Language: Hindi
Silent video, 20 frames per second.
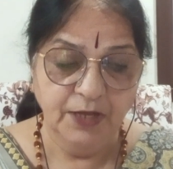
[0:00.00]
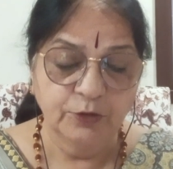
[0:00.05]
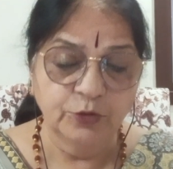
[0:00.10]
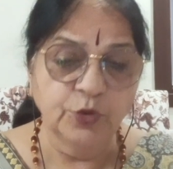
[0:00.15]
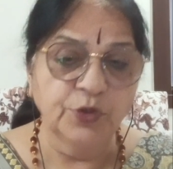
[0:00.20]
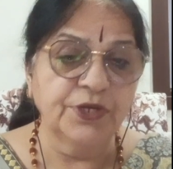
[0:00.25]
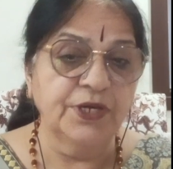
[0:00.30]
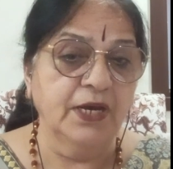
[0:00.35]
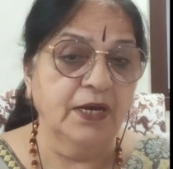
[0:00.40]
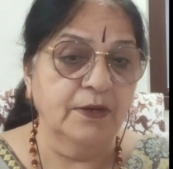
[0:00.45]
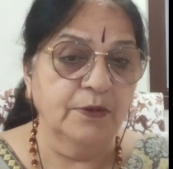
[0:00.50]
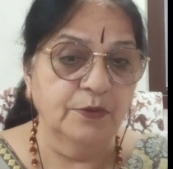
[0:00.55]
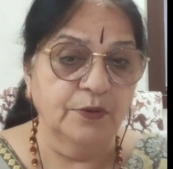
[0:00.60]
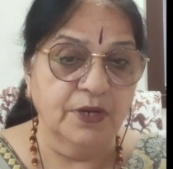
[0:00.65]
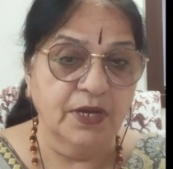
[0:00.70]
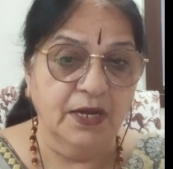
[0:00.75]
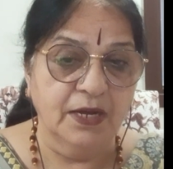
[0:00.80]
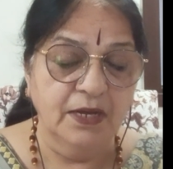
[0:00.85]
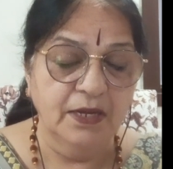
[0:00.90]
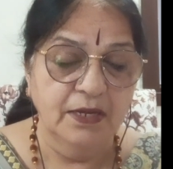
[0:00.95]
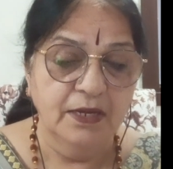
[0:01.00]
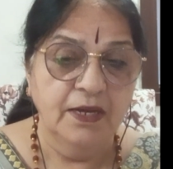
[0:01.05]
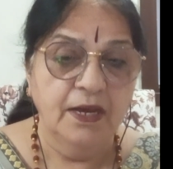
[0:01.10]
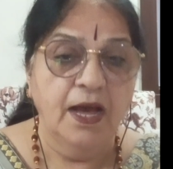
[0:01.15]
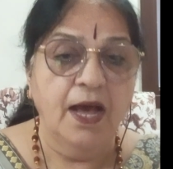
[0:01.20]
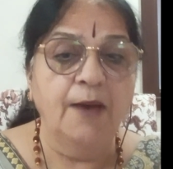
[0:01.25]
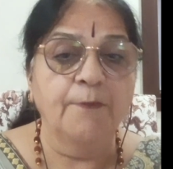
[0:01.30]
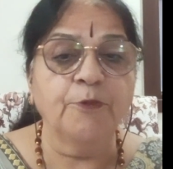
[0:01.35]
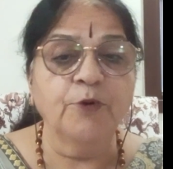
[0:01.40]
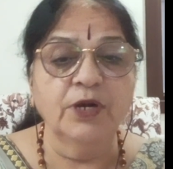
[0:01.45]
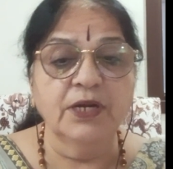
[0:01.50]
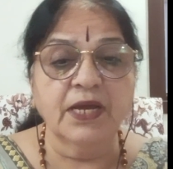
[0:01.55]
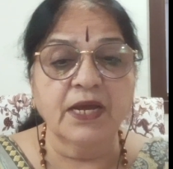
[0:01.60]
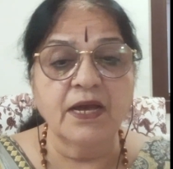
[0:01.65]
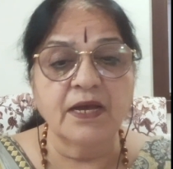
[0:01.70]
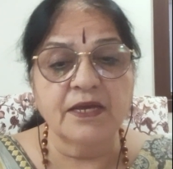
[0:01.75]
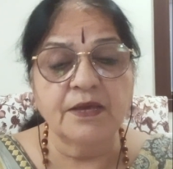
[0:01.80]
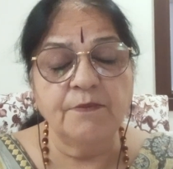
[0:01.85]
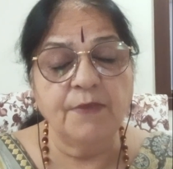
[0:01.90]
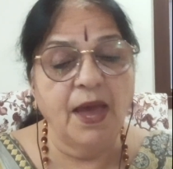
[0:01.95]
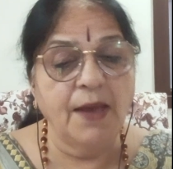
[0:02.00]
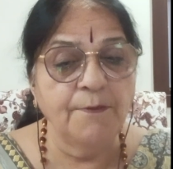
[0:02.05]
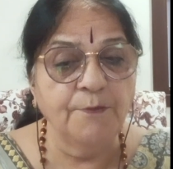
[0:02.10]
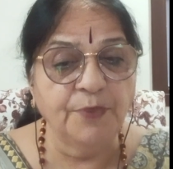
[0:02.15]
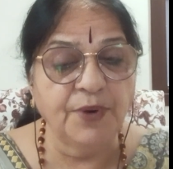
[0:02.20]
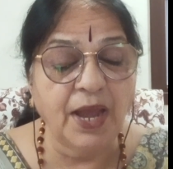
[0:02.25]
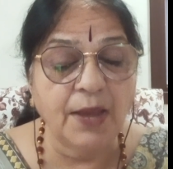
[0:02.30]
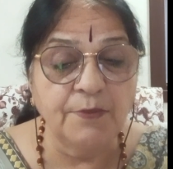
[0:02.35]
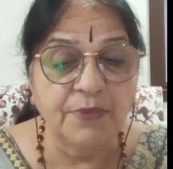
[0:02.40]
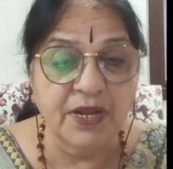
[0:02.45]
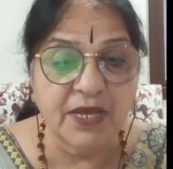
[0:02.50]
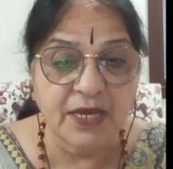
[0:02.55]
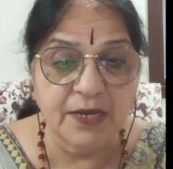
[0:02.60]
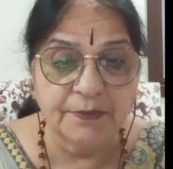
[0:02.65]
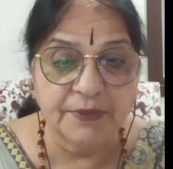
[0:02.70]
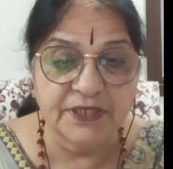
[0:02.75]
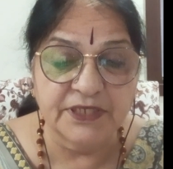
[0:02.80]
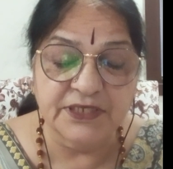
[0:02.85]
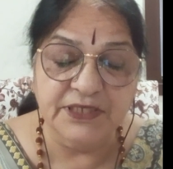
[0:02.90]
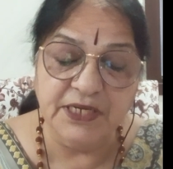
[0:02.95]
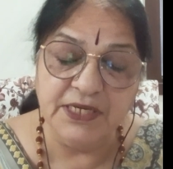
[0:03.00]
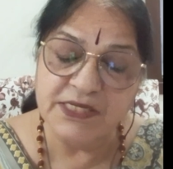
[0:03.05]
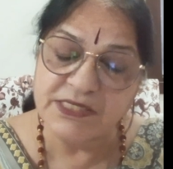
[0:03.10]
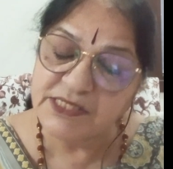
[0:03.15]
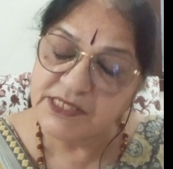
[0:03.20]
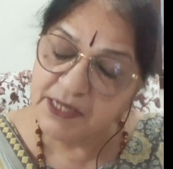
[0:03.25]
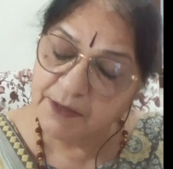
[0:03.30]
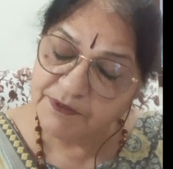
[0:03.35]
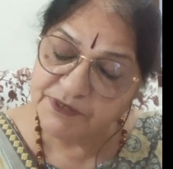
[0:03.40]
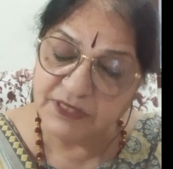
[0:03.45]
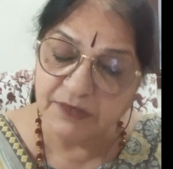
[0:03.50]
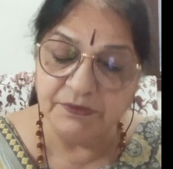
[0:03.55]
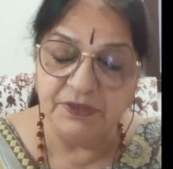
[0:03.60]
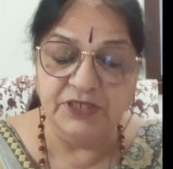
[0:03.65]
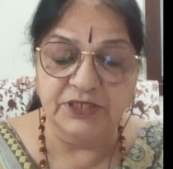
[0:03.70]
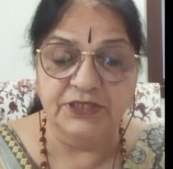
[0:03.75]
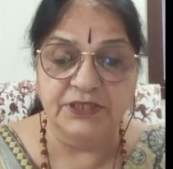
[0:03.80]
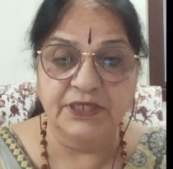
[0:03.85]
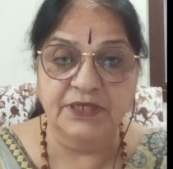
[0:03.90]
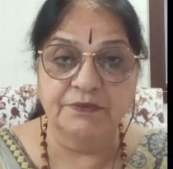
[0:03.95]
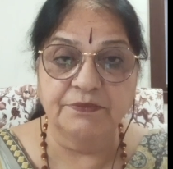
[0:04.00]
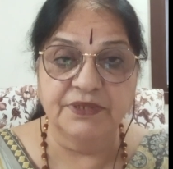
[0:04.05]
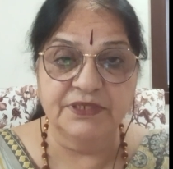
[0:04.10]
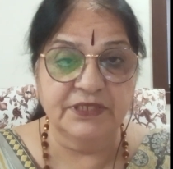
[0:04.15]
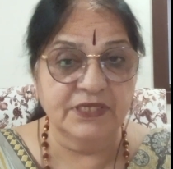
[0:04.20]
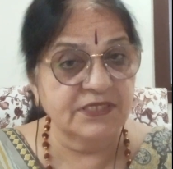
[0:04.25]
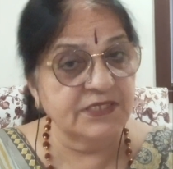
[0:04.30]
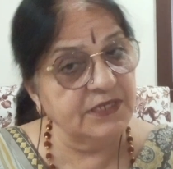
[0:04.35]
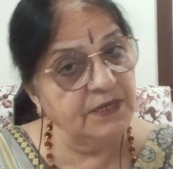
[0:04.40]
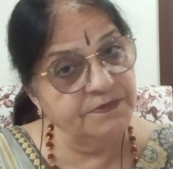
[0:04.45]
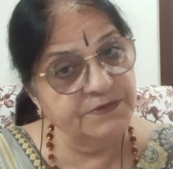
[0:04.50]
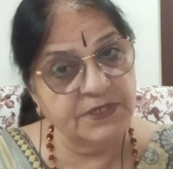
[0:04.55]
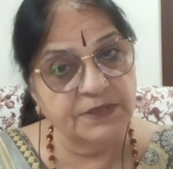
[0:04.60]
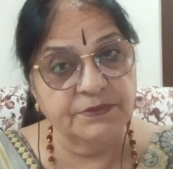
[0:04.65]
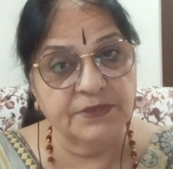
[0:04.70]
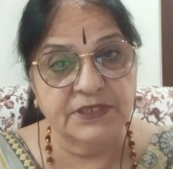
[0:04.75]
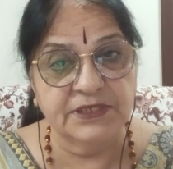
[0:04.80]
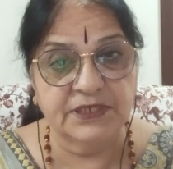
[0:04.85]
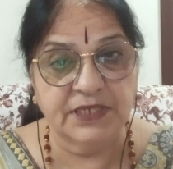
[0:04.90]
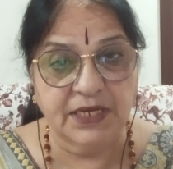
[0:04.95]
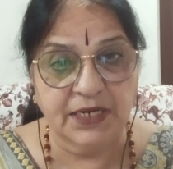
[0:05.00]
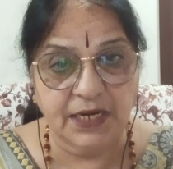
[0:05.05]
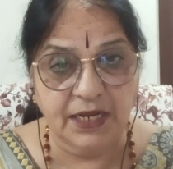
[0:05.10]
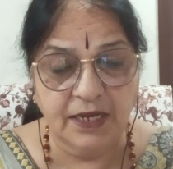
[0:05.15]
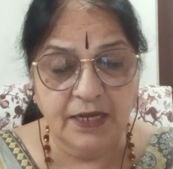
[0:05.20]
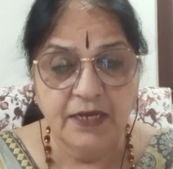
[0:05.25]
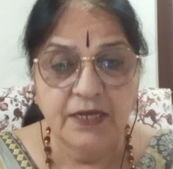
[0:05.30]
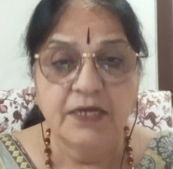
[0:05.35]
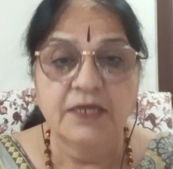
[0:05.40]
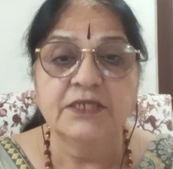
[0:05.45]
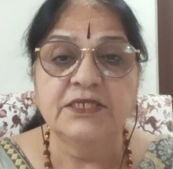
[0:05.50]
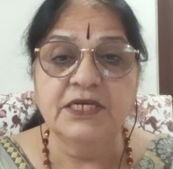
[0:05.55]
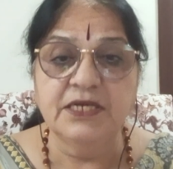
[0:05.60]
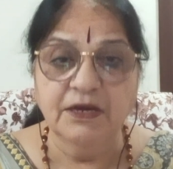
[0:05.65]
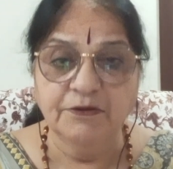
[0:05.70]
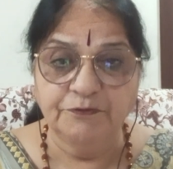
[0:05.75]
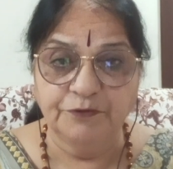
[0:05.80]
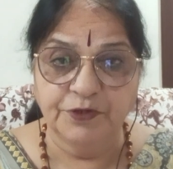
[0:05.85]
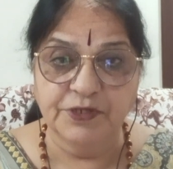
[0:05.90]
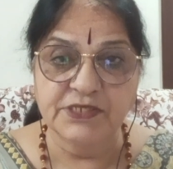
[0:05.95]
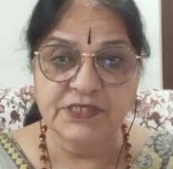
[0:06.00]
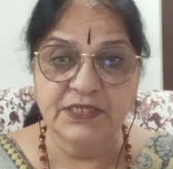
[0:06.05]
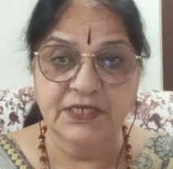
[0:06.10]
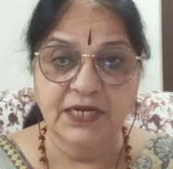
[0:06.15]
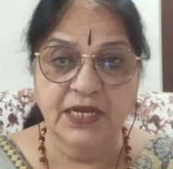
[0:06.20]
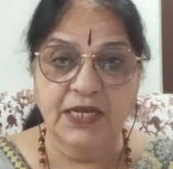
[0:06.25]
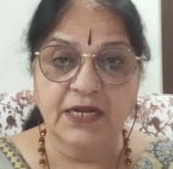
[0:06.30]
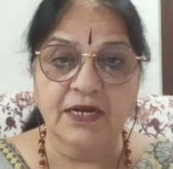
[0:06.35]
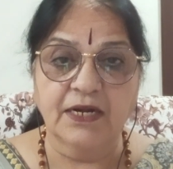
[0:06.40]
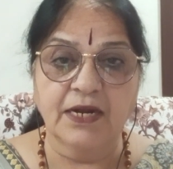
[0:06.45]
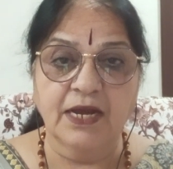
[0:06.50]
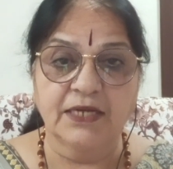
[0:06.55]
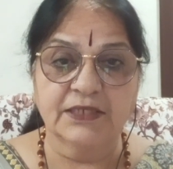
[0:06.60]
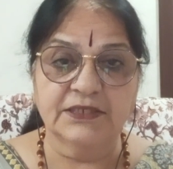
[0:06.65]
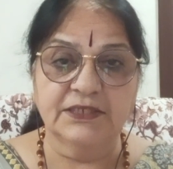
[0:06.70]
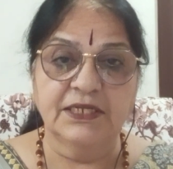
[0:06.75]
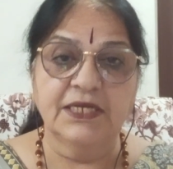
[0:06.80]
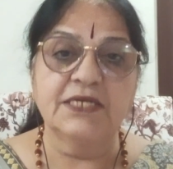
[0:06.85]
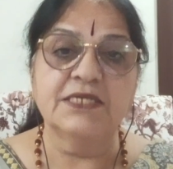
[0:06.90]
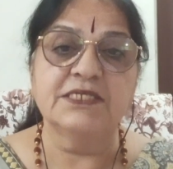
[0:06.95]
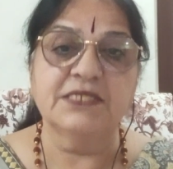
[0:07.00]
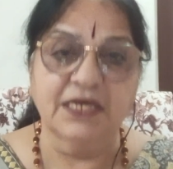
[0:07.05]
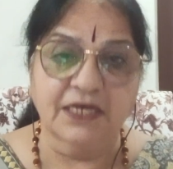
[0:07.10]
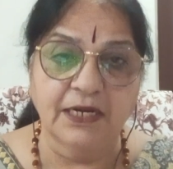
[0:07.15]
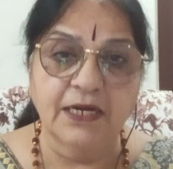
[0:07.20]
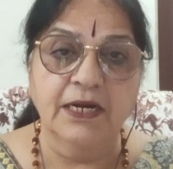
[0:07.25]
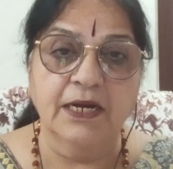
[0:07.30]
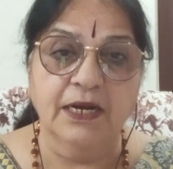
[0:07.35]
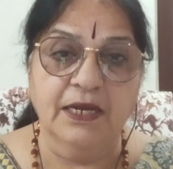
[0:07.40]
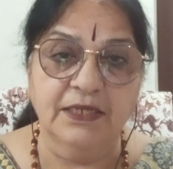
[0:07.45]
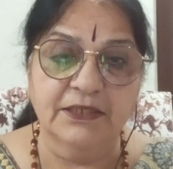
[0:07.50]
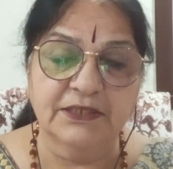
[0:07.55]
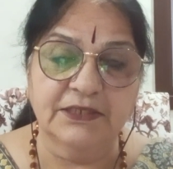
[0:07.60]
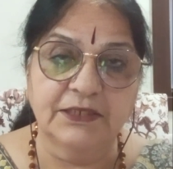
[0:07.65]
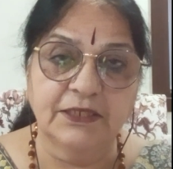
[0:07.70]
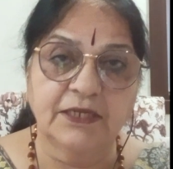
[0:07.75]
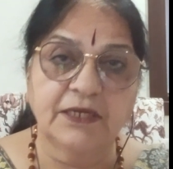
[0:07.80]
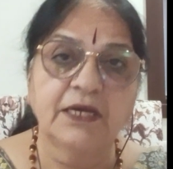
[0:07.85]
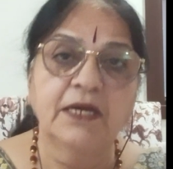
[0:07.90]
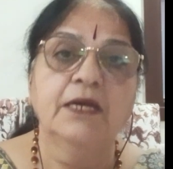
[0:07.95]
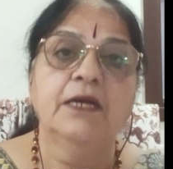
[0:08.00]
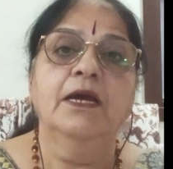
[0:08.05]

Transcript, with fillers: तो क्या होगा आपको लगेगा कि मैम प्राइमरी के बच्चे हैं सब समझते हैं बच्चे सब समझदार हैं ठीक है फर्स्ट नहीं क्लास नहीं सेकंड क्लास नहीं